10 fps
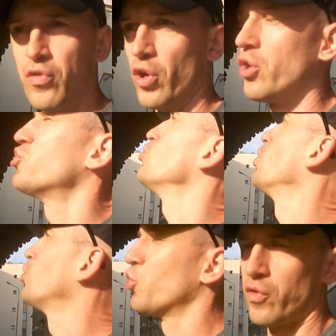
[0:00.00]
takie, że jak
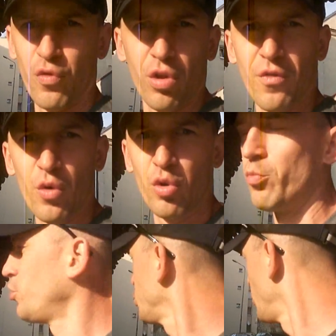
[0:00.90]
ktoś sforsował tą
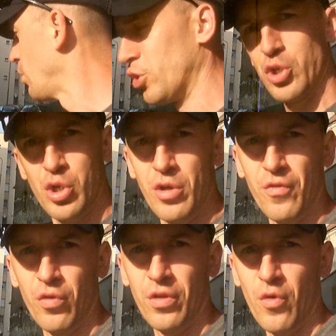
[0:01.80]
pierwszą, ale jeszcze nie
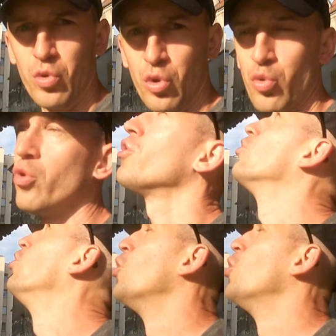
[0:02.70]
sforsował tej drugiej,